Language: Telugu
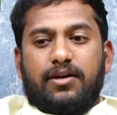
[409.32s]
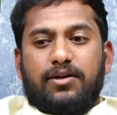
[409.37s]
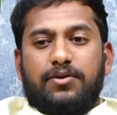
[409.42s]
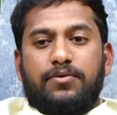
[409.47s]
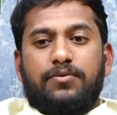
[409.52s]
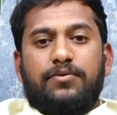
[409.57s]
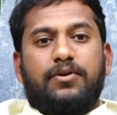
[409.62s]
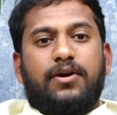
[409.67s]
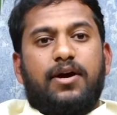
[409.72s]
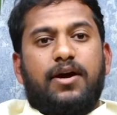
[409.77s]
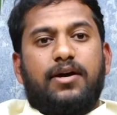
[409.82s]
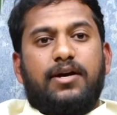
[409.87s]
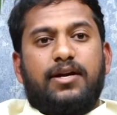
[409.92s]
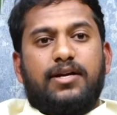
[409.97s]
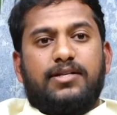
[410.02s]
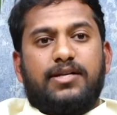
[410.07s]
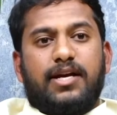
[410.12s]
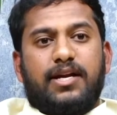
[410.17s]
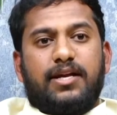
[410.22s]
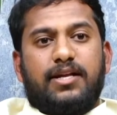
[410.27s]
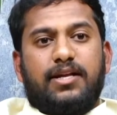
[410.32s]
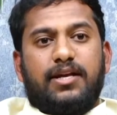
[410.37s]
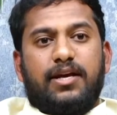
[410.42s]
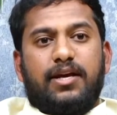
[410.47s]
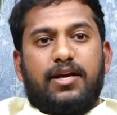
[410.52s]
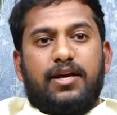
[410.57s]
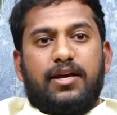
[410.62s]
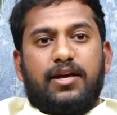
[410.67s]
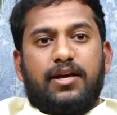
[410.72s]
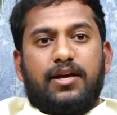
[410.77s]
యూత్ కాంగ్రెస్ అనేది
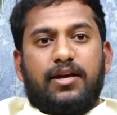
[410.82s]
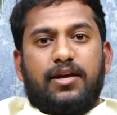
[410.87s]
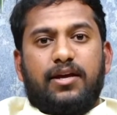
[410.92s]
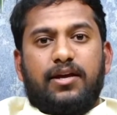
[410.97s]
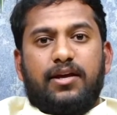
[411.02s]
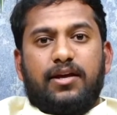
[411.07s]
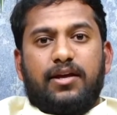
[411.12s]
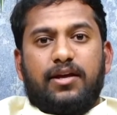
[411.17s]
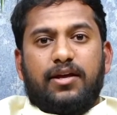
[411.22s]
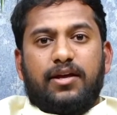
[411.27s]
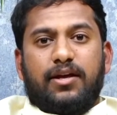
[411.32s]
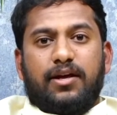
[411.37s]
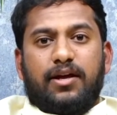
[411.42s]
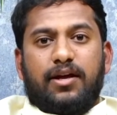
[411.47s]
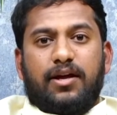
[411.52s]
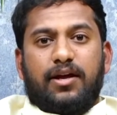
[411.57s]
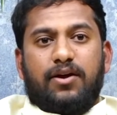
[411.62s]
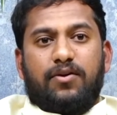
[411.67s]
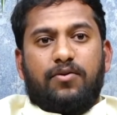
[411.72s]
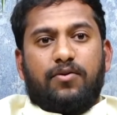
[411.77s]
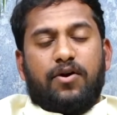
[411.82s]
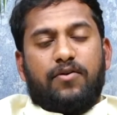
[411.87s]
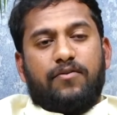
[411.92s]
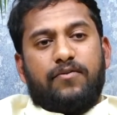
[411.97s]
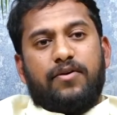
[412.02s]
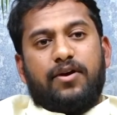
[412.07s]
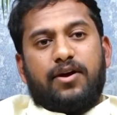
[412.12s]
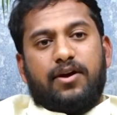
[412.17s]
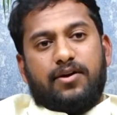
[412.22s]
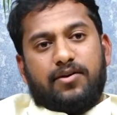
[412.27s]
ఒక
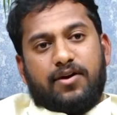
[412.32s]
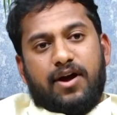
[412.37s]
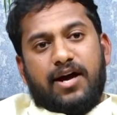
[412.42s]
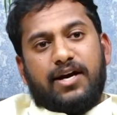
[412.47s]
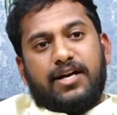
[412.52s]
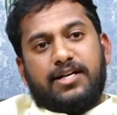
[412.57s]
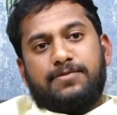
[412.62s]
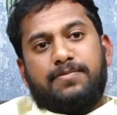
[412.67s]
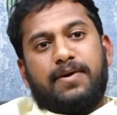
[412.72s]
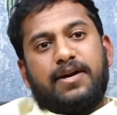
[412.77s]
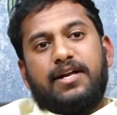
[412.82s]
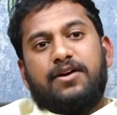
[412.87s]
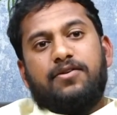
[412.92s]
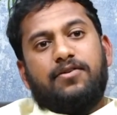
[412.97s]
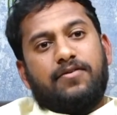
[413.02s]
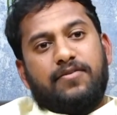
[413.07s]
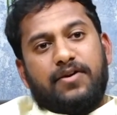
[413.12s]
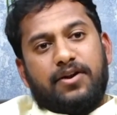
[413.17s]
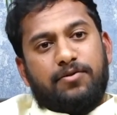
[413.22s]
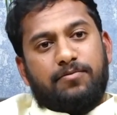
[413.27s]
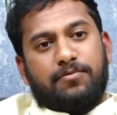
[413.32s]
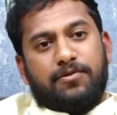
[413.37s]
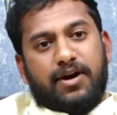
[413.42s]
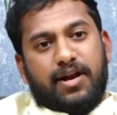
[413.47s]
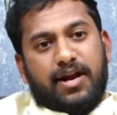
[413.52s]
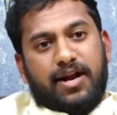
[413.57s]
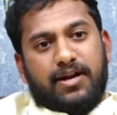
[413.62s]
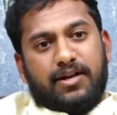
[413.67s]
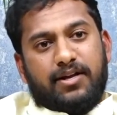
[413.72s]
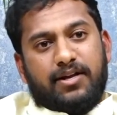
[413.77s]
కాంగ్రెస్ పార్టీకి ఒక వెన్నుముక
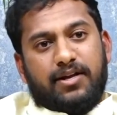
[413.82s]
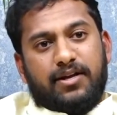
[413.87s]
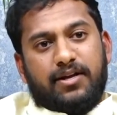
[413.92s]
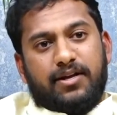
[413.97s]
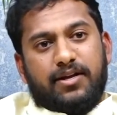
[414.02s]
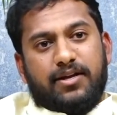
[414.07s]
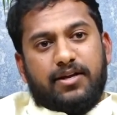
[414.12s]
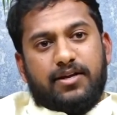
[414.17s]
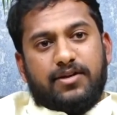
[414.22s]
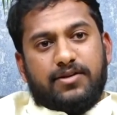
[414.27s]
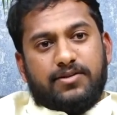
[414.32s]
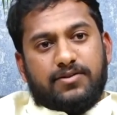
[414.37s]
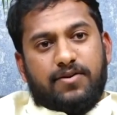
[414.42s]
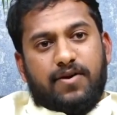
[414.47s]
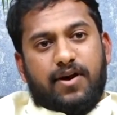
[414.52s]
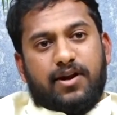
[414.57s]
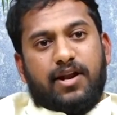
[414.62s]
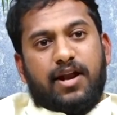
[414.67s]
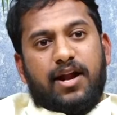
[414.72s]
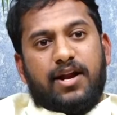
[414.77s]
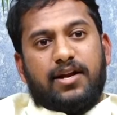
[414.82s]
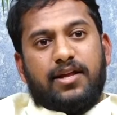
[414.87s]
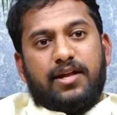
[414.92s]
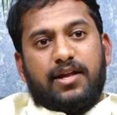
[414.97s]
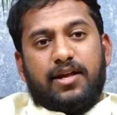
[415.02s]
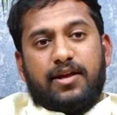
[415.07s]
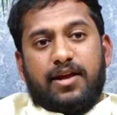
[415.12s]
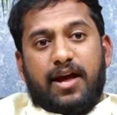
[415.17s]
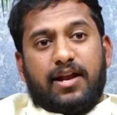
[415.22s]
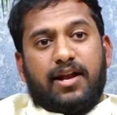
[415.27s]
లాంటిది సో అట్లాంటి
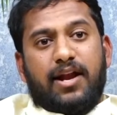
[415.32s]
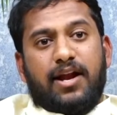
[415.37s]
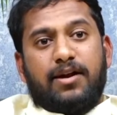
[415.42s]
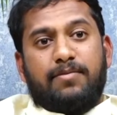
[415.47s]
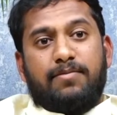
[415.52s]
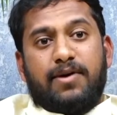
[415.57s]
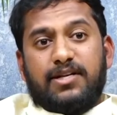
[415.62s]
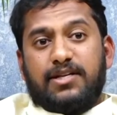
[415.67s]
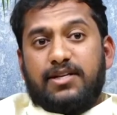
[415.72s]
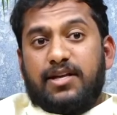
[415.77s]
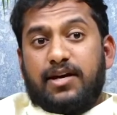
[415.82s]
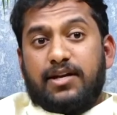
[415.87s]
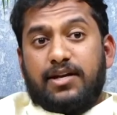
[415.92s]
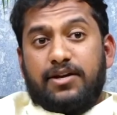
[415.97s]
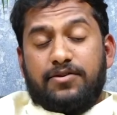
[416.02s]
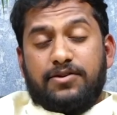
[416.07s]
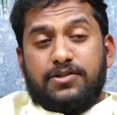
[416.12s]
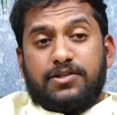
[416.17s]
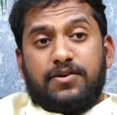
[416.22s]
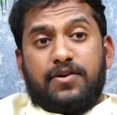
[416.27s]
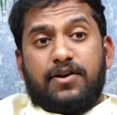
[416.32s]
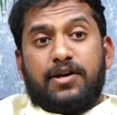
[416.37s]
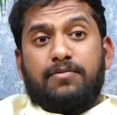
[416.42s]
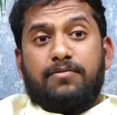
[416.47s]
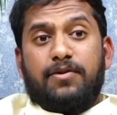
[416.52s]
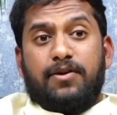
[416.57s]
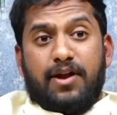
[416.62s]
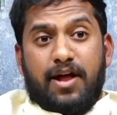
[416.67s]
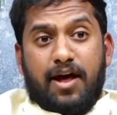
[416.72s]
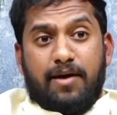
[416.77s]
అట్లాంటి బాధ్యత
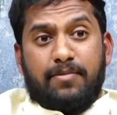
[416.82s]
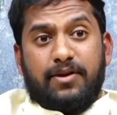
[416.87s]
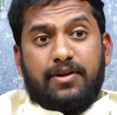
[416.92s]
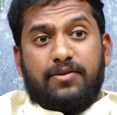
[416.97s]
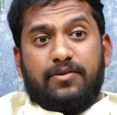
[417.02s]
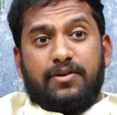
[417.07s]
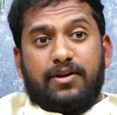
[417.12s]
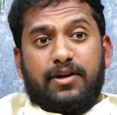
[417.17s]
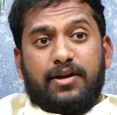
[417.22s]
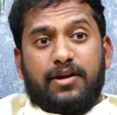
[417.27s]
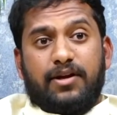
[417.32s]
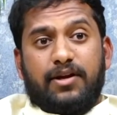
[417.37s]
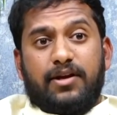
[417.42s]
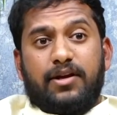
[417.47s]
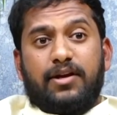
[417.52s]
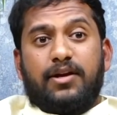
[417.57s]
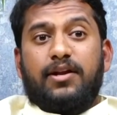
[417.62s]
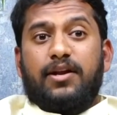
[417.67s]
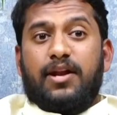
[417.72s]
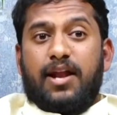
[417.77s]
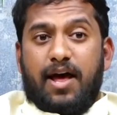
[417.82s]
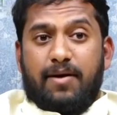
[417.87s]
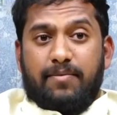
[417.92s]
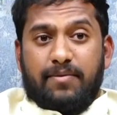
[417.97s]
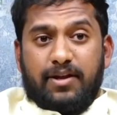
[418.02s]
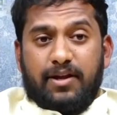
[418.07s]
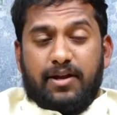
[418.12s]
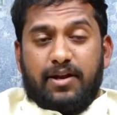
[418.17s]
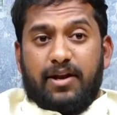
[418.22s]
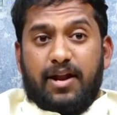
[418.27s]
నియోజకవర్గంలో నా మీద ఉంది నా
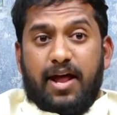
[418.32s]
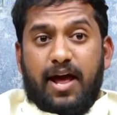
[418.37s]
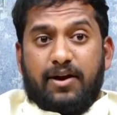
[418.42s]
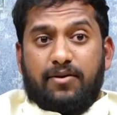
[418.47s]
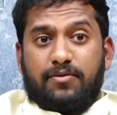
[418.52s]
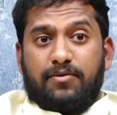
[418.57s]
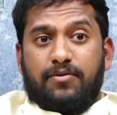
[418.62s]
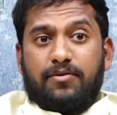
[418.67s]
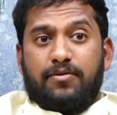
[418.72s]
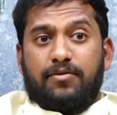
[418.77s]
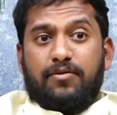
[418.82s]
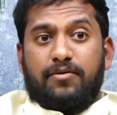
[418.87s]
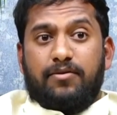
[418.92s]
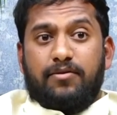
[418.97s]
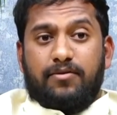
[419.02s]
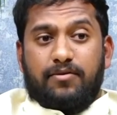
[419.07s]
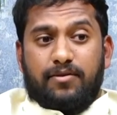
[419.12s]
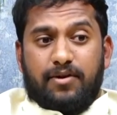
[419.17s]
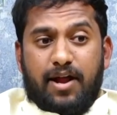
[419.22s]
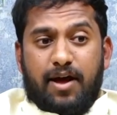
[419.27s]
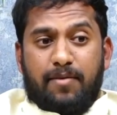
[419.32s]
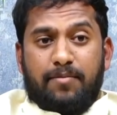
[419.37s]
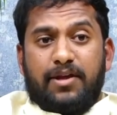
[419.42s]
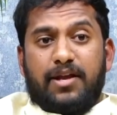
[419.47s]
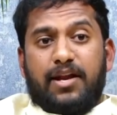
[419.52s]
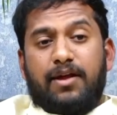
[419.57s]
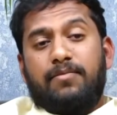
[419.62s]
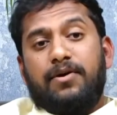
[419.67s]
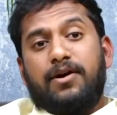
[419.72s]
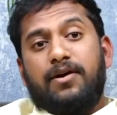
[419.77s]
మీద నాకు నా మీద
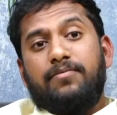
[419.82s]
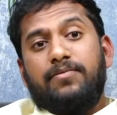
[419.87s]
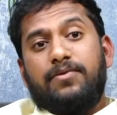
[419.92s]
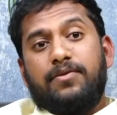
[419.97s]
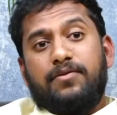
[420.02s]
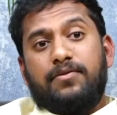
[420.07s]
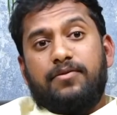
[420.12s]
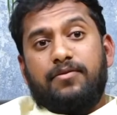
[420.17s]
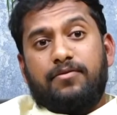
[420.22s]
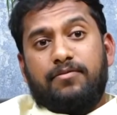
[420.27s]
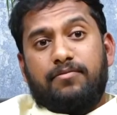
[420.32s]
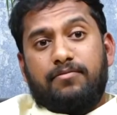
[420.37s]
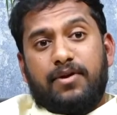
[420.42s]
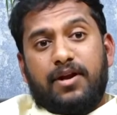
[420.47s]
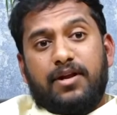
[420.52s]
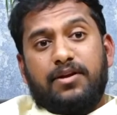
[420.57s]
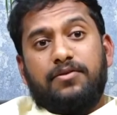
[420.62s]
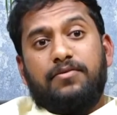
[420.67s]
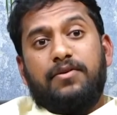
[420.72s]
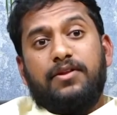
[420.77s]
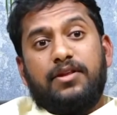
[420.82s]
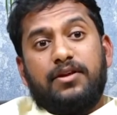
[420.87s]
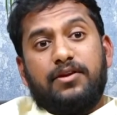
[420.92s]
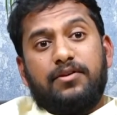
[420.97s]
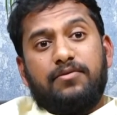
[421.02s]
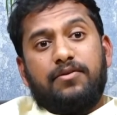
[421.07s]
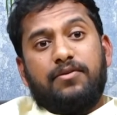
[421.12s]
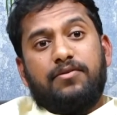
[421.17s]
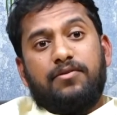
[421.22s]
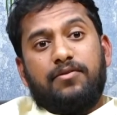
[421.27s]
నమ్మకంతో మన యువతి
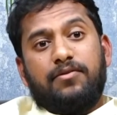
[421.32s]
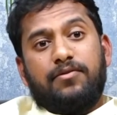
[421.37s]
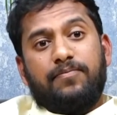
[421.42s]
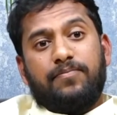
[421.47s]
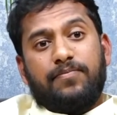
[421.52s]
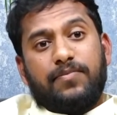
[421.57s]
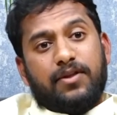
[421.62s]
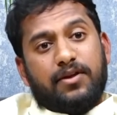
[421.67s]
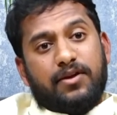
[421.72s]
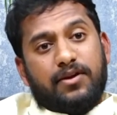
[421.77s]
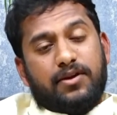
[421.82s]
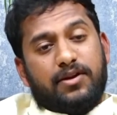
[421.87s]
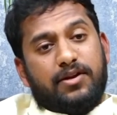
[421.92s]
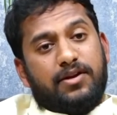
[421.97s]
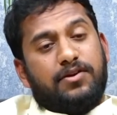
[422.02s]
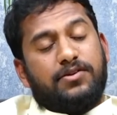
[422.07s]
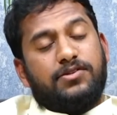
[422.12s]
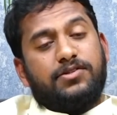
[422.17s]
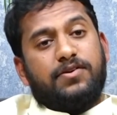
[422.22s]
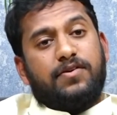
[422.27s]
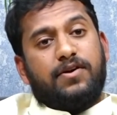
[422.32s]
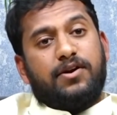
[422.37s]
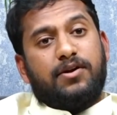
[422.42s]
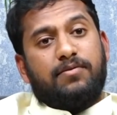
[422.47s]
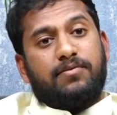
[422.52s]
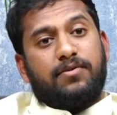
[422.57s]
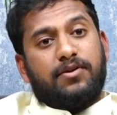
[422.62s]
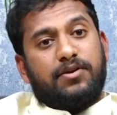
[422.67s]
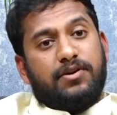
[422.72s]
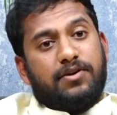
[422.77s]
యువకులు
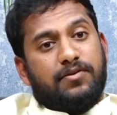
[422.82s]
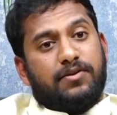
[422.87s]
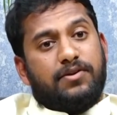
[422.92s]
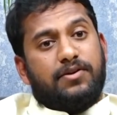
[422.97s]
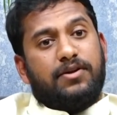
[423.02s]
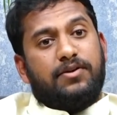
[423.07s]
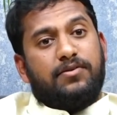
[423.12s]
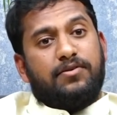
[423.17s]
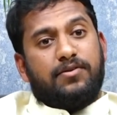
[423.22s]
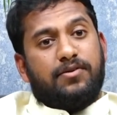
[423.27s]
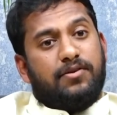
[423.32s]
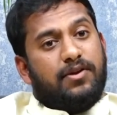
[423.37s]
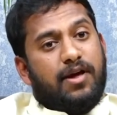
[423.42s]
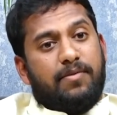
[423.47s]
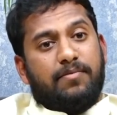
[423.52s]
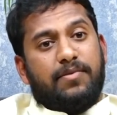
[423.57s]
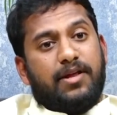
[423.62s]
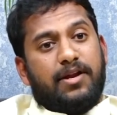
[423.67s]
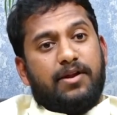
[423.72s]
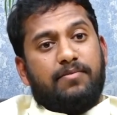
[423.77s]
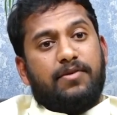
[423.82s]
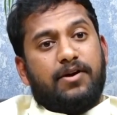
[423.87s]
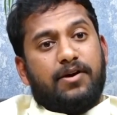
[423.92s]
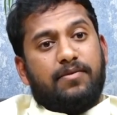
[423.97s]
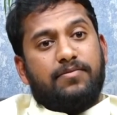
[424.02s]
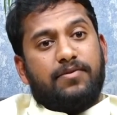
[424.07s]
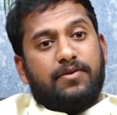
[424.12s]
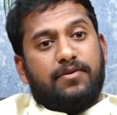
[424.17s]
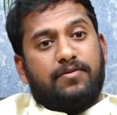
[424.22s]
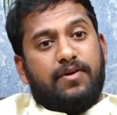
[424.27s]
నియోజకవర్గంలోని యువతి యువకులు నా మీద
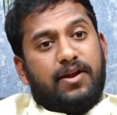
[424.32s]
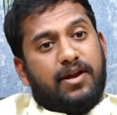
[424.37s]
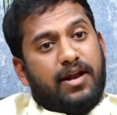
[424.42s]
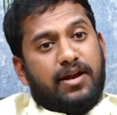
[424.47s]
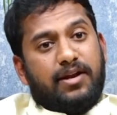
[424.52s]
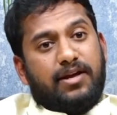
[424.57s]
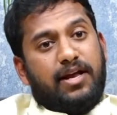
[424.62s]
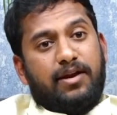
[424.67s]
నమ్మకంతో వాళ్ళు నన్ను